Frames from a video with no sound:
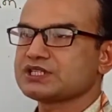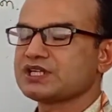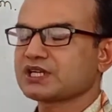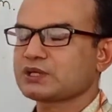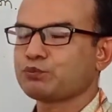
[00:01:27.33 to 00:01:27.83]

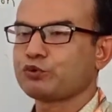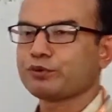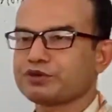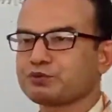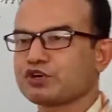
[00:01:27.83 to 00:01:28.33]
যে
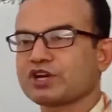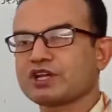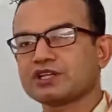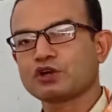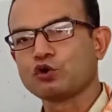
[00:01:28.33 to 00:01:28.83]
প্রবেশ পথটাকে
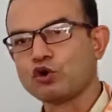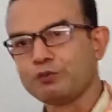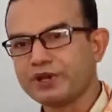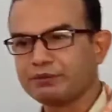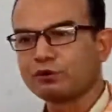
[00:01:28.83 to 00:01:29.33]
যে
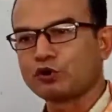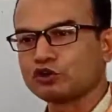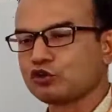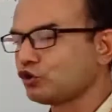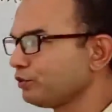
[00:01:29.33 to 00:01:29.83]
খুলবে এবং
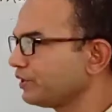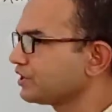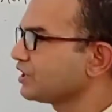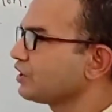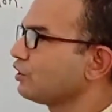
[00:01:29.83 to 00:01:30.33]
বন্ধ করবে
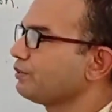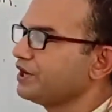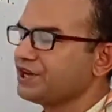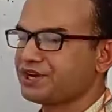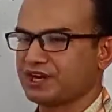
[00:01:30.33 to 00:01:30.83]
সেটাই হবে
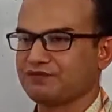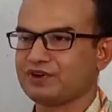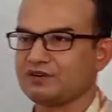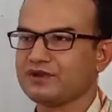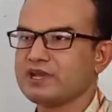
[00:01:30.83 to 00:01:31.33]
ইনটেক
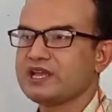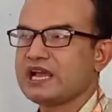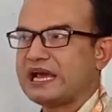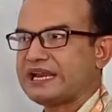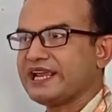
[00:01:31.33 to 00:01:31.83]
ভাব
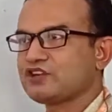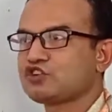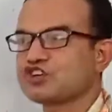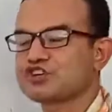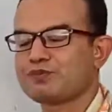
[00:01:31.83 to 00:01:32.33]
আর
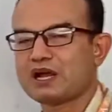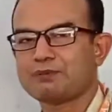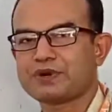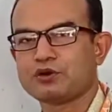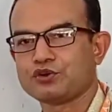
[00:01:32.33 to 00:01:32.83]
এক্সস্ট
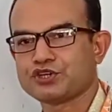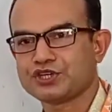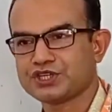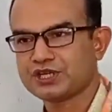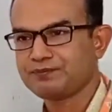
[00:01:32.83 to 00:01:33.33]
ভাল্বটা হচ্ছে
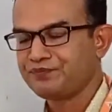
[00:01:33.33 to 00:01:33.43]
যে